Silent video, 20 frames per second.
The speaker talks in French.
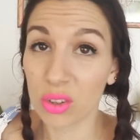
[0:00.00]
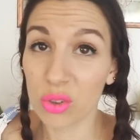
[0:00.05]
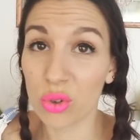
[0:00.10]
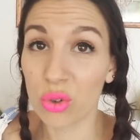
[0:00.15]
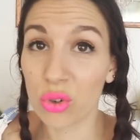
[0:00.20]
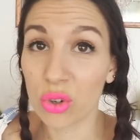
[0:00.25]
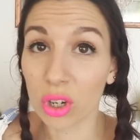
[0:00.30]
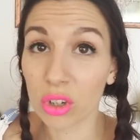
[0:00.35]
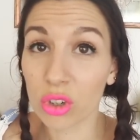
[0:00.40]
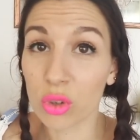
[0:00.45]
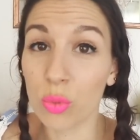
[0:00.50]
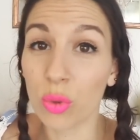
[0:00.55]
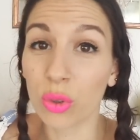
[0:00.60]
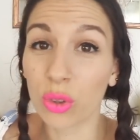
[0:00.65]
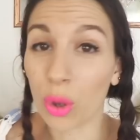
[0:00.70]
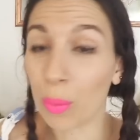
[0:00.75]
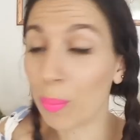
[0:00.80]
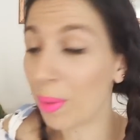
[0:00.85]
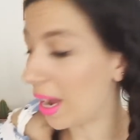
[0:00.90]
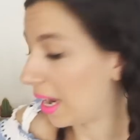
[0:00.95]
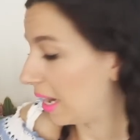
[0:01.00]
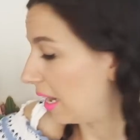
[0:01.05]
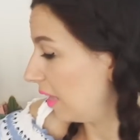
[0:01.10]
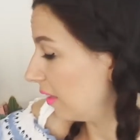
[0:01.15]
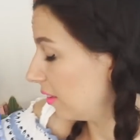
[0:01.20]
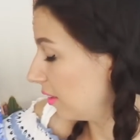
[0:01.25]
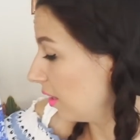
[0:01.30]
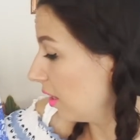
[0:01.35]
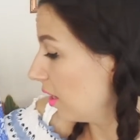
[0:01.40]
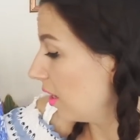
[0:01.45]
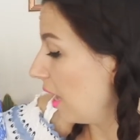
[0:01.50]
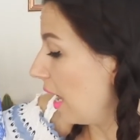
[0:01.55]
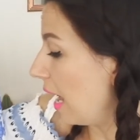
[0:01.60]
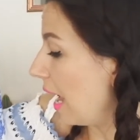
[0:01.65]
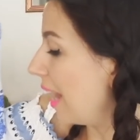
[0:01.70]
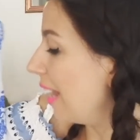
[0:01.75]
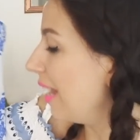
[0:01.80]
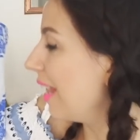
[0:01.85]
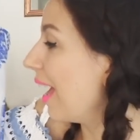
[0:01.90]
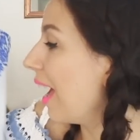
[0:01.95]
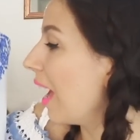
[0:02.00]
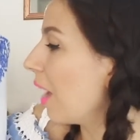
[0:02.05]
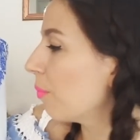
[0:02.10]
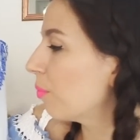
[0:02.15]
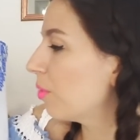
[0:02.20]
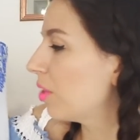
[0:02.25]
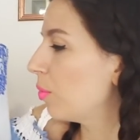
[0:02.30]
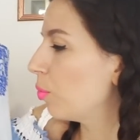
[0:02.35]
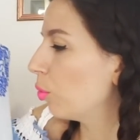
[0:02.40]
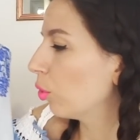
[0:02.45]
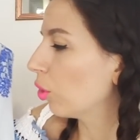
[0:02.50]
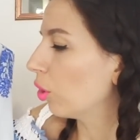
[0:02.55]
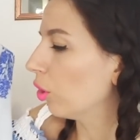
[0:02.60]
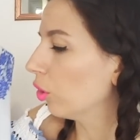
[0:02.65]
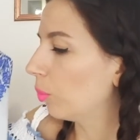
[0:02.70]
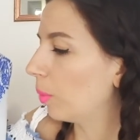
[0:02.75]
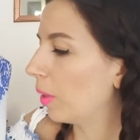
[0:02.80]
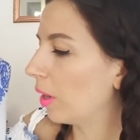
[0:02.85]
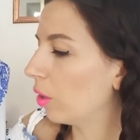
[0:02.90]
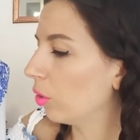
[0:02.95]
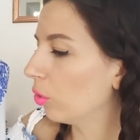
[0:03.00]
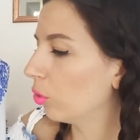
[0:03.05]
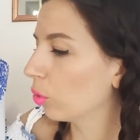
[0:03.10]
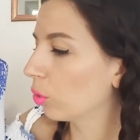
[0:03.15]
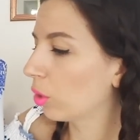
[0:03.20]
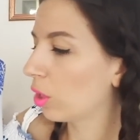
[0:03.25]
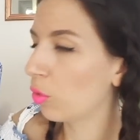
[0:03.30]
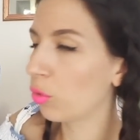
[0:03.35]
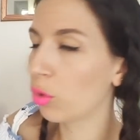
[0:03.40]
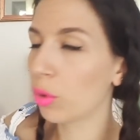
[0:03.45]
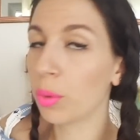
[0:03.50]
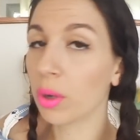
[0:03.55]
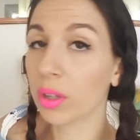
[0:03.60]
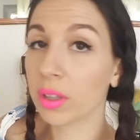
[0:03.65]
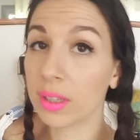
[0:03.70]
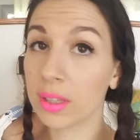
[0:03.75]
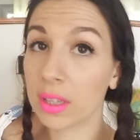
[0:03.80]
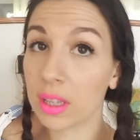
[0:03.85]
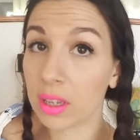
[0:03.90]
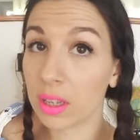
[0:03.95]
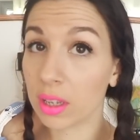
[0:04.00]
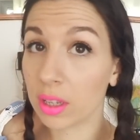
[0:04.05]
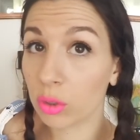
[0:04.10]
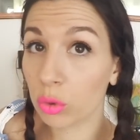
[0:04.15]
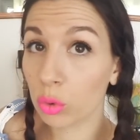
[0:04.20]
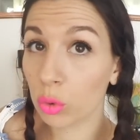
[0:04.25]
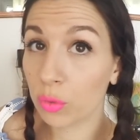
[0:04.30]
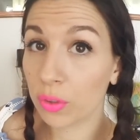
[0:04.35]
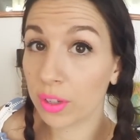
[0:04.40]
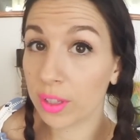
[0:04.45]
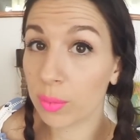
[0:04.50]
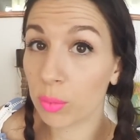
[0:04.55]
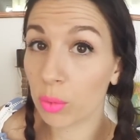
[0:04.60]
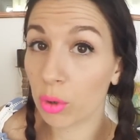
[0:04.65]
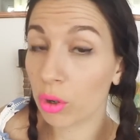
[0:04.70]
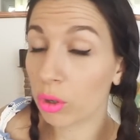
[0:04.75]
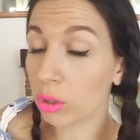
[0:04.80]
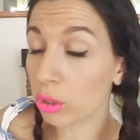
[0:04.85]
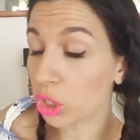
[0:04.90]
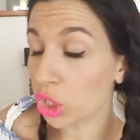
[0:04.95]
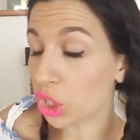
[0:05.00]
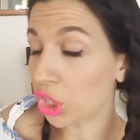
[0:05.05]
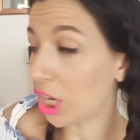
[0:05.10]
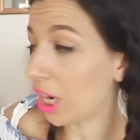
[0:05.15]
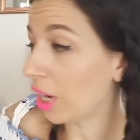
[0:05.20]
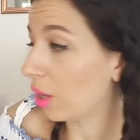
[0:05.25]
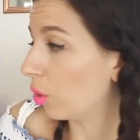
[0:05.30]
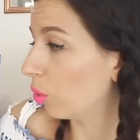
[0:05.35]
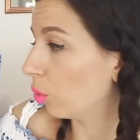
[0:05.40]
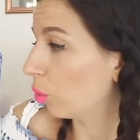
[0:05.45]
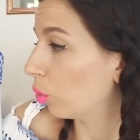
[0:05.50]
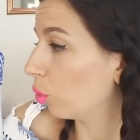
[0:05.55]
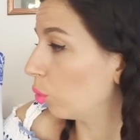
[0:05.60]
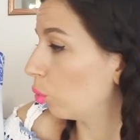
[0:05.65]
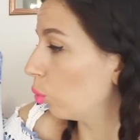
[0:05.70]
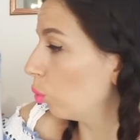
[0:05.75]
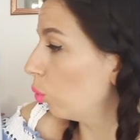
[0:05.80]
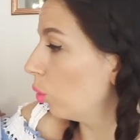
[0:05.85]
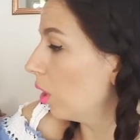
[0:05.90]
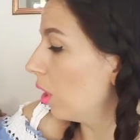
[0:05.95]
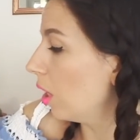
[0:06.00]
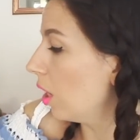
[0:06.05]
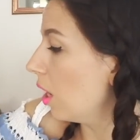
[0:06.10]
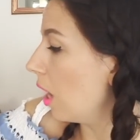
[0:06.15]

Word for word: du short, je me sens pas à l'aise. Elle est un petit peu transparente, donc il faut porter des sous-vêtements chers en dessous.